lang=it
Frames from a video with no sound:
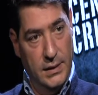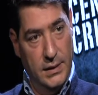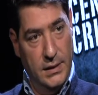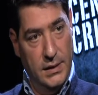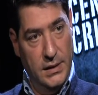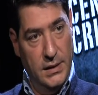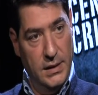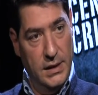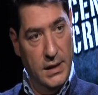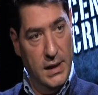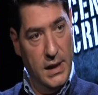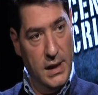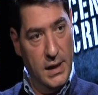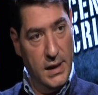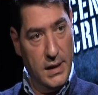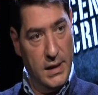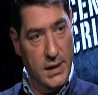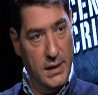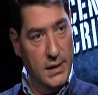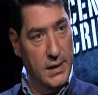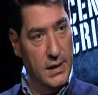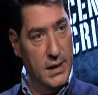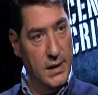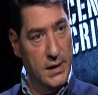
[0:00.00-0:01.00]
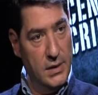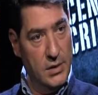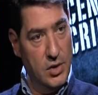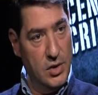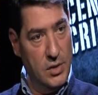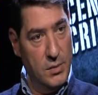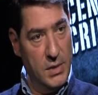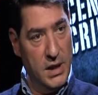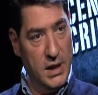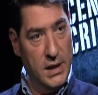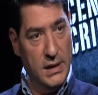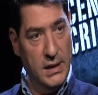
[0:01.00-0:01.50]
DDR, della
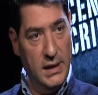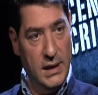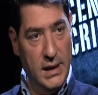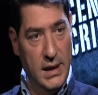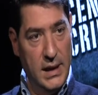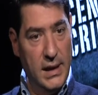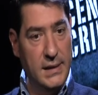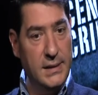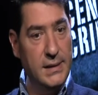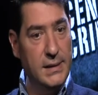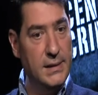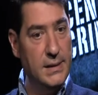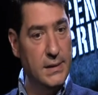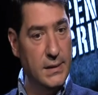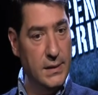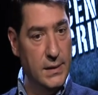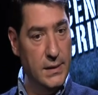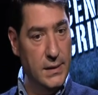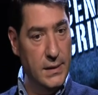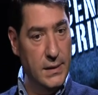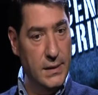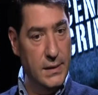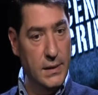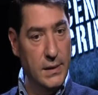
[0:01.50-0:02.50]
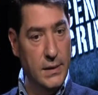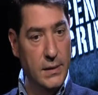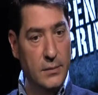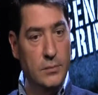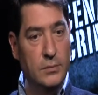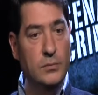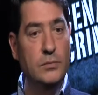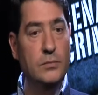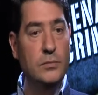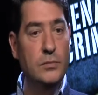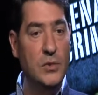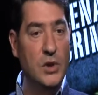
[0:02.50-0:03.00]
Germania dell'Est, eh,
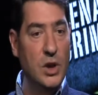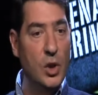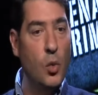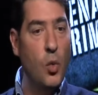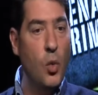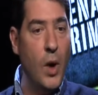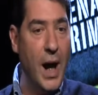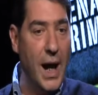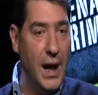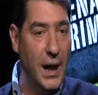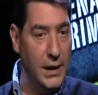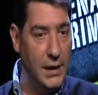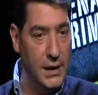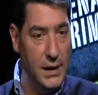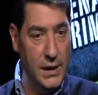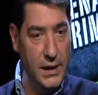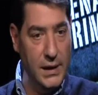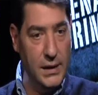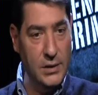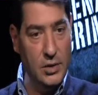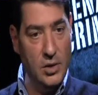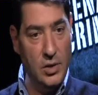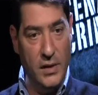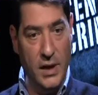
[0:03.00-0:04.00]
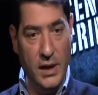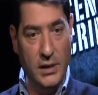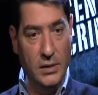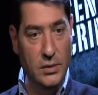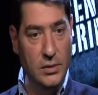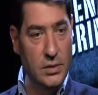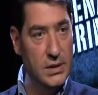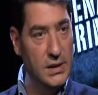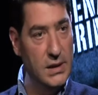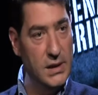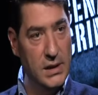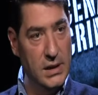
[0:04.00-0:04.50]
i quali
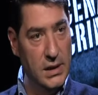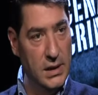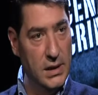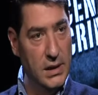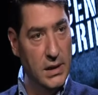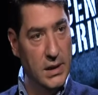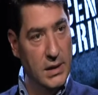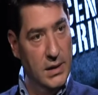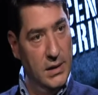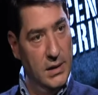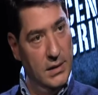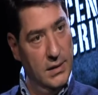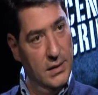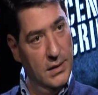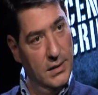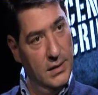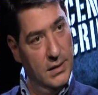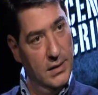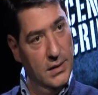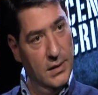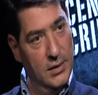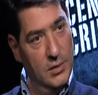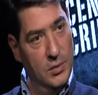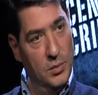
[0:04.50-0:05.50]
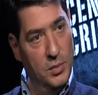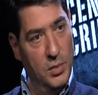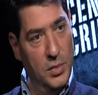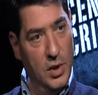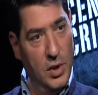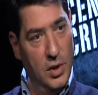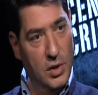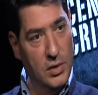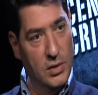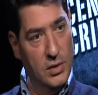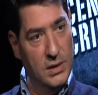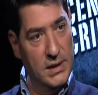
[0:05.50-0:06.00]
trovandosi eh, un
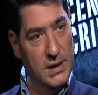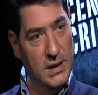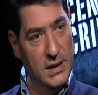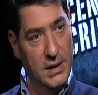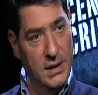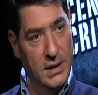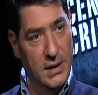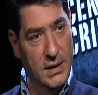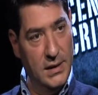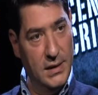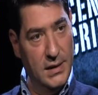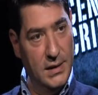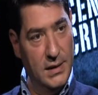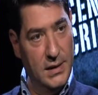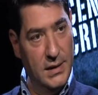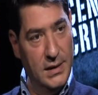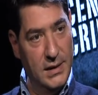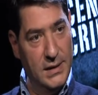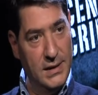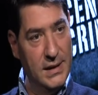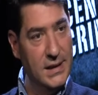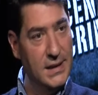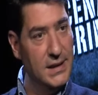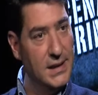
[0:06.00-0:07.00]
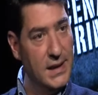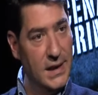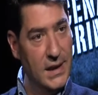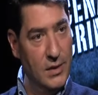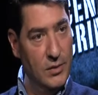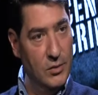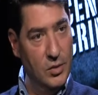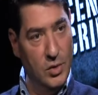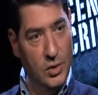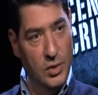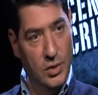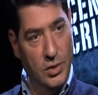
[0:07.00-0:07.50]
po' così eh, senza
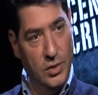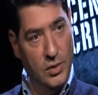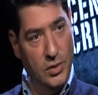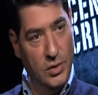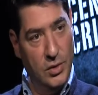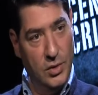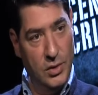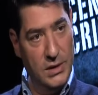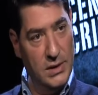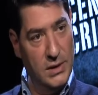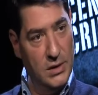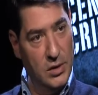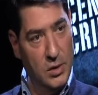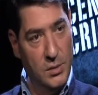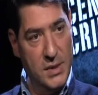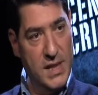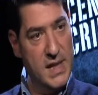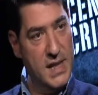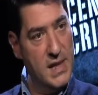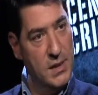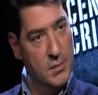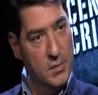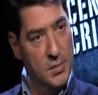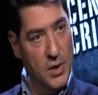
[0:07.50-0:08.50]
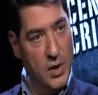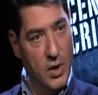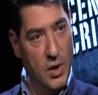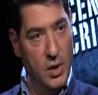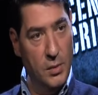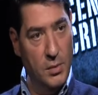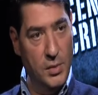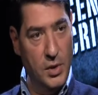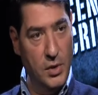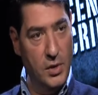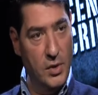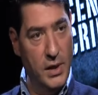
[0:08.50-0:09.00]
lavoro si sono messi in
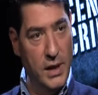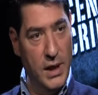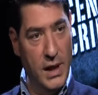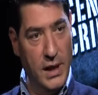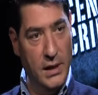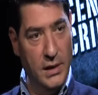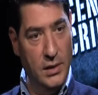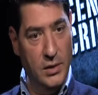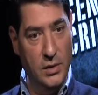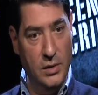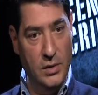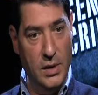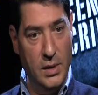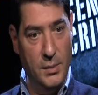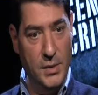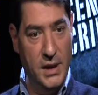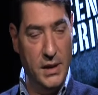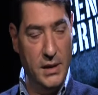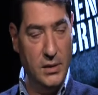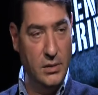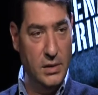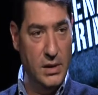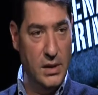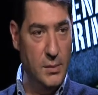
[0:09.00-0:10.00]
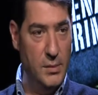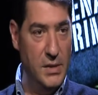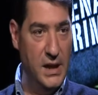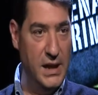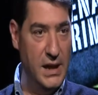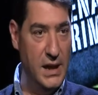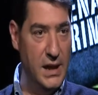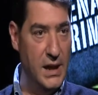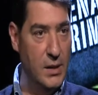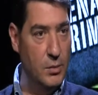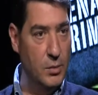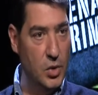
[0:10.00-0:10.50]
proprio e hanno aperto dei
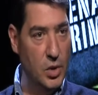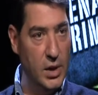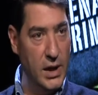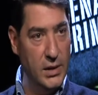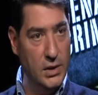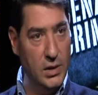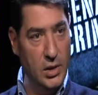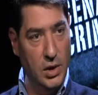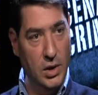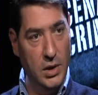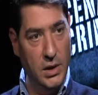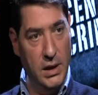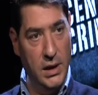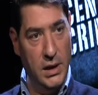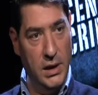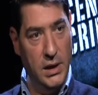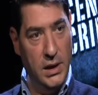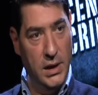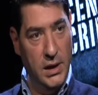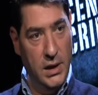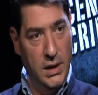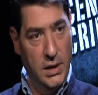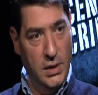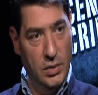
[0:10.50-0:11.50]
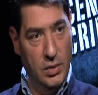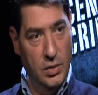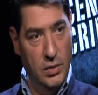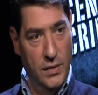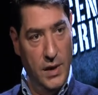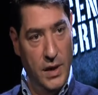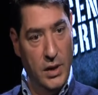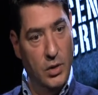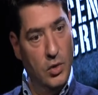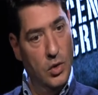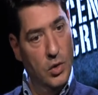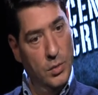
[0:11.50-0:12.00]
mini laboratori
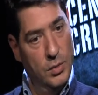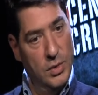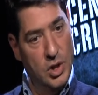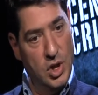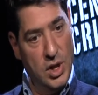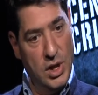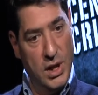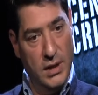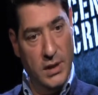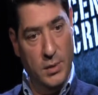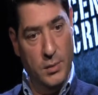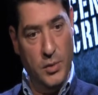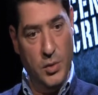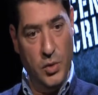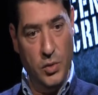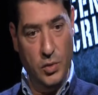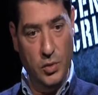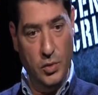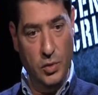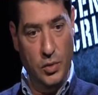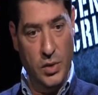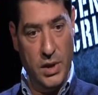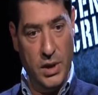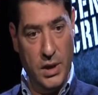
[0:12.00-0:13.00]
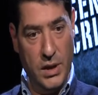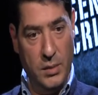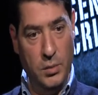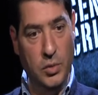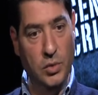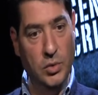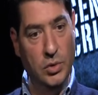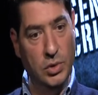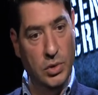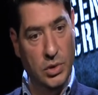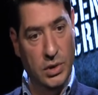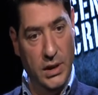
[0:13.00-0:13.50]
dove hanno cominciato a produrre
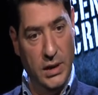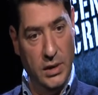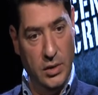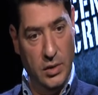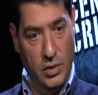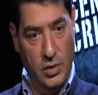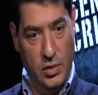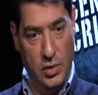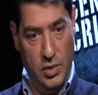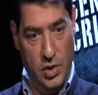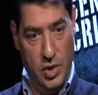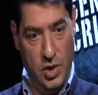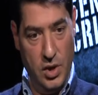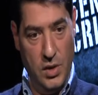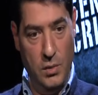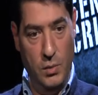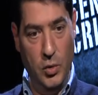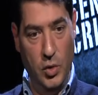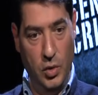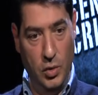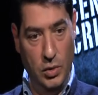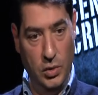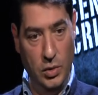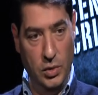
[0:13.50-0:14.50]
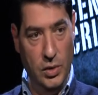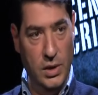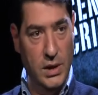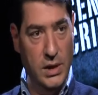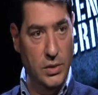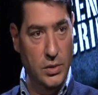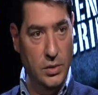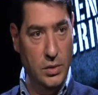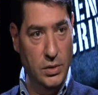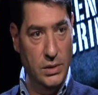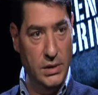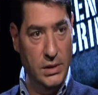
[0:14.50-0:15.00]
appunto tecnologie molto
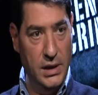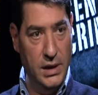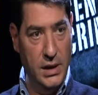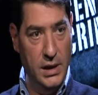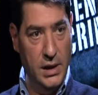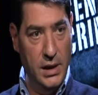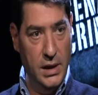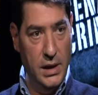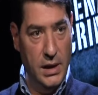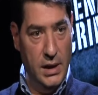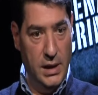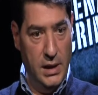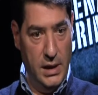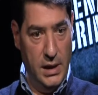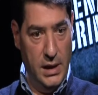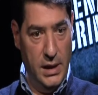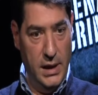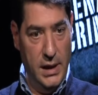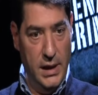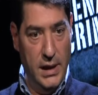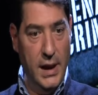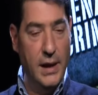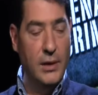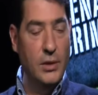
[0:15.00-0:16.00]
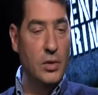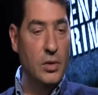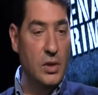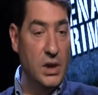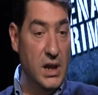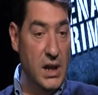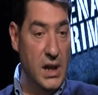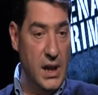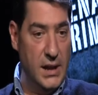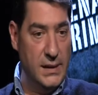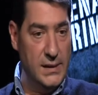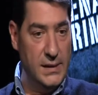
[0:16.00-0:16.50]
ridotte e hanno
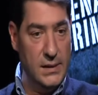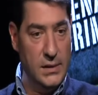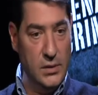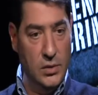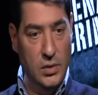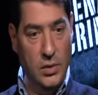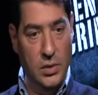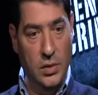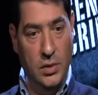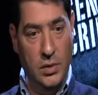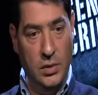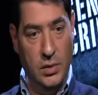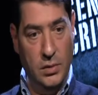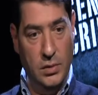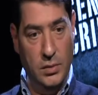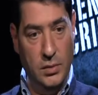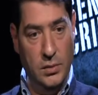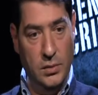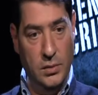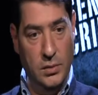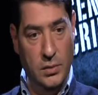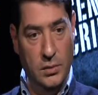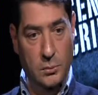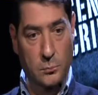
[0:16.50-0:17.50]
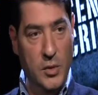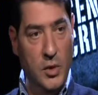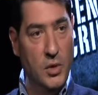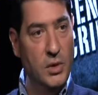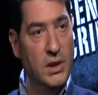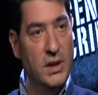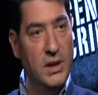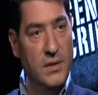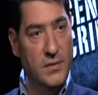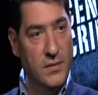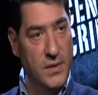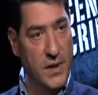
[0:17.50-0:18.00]
chiesto magari il mio
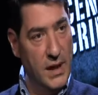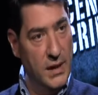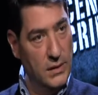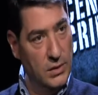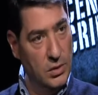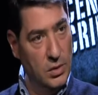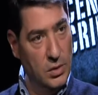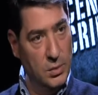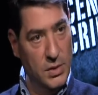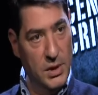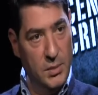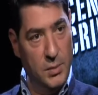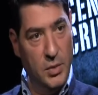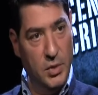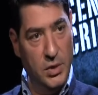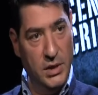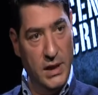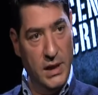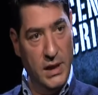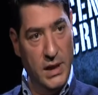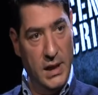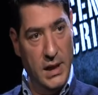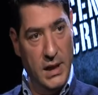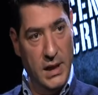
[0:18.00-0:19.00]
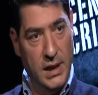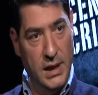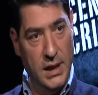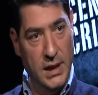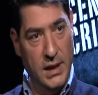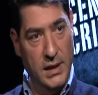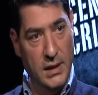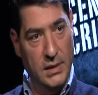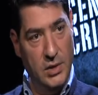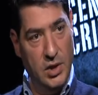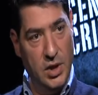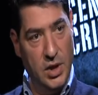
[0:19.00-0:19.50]
intervento per
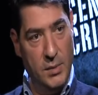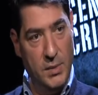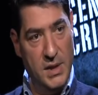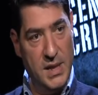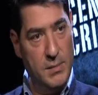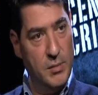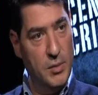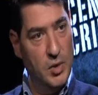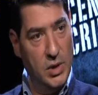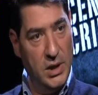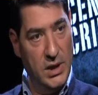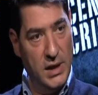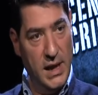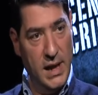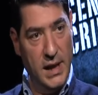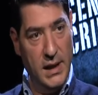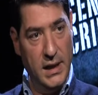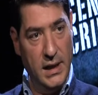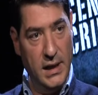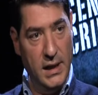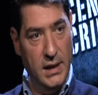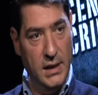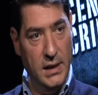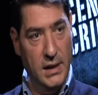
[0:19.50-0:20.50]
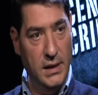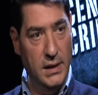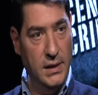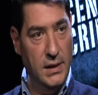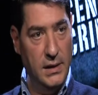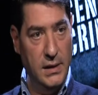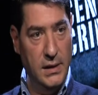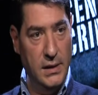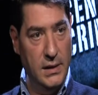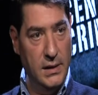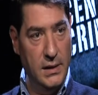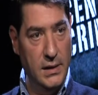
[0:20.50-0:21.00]
poterle diciamo, esportare
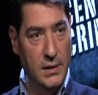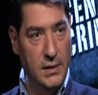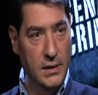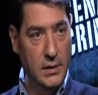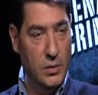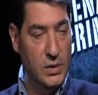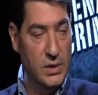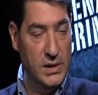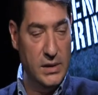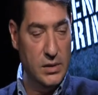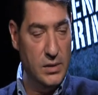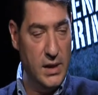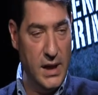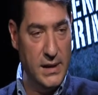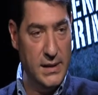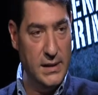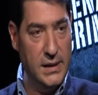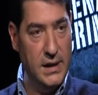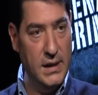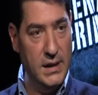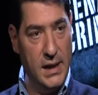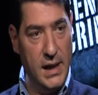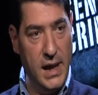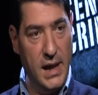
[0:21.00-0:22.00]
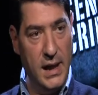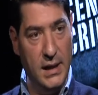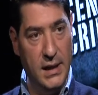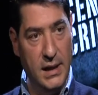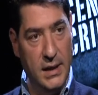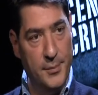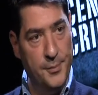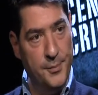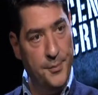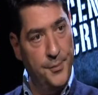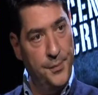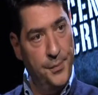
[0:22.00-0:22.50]
in, eh, in questo caso in
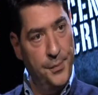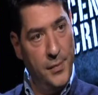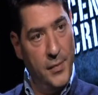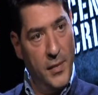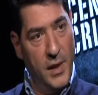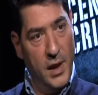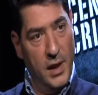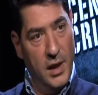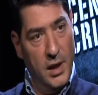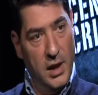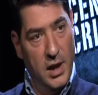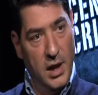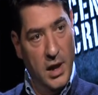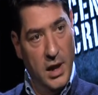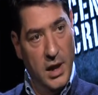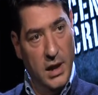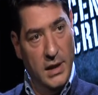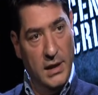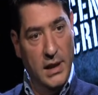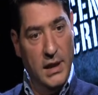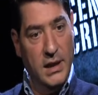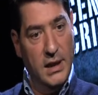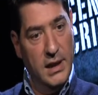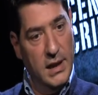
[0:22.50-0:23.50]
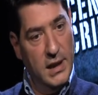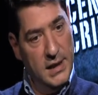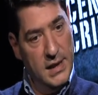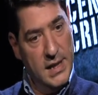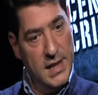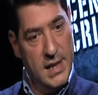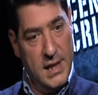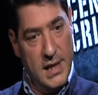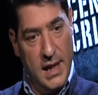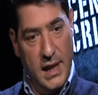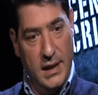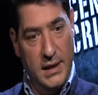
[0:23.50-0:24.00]
Italia e da lì è
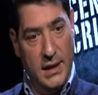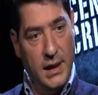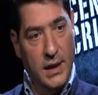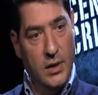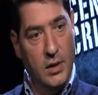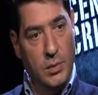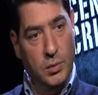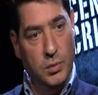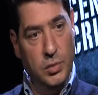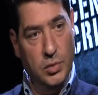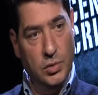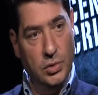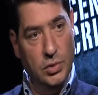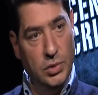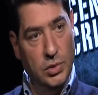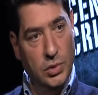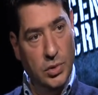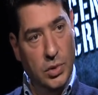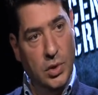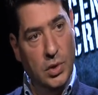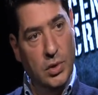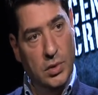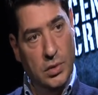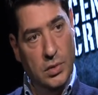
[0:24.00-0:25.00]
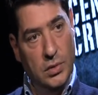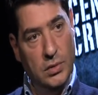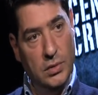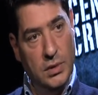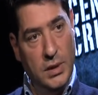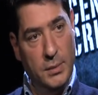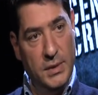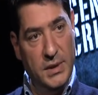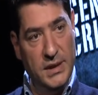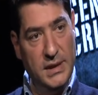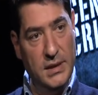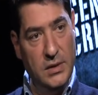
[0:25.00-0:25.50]
iniziata ecco,
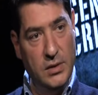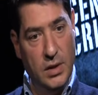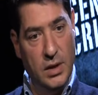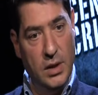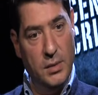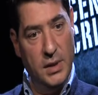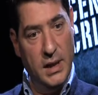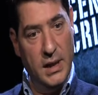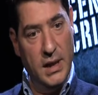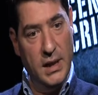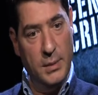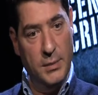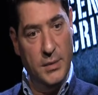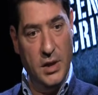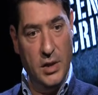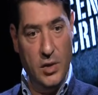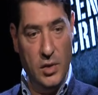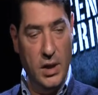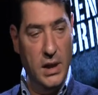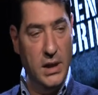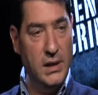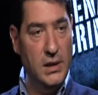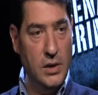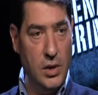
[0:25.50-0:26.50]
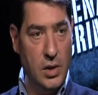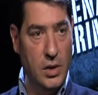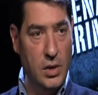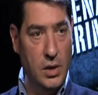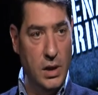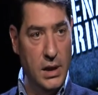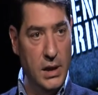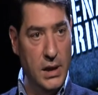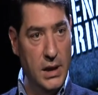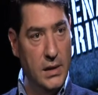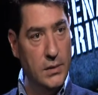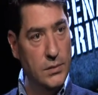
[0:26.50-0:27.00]
una passione per la
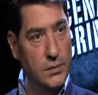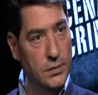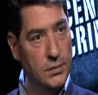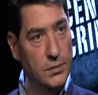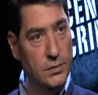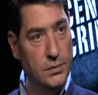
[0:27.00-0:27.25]
microelettronica.